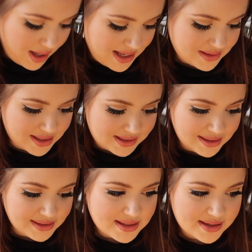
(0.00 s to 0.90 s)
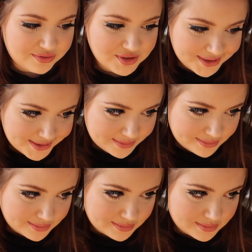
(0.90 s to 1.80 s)
Also das klingt jetzt sehr viel,
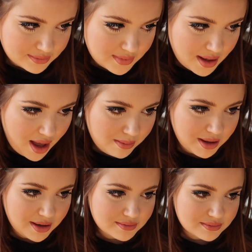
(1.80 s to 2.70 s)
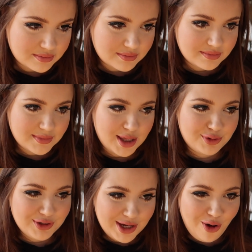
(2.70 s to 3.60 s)
aber
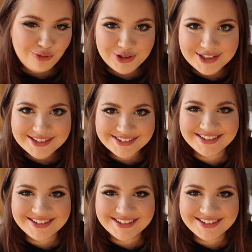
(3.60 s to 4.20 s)
ich wiege auch viel.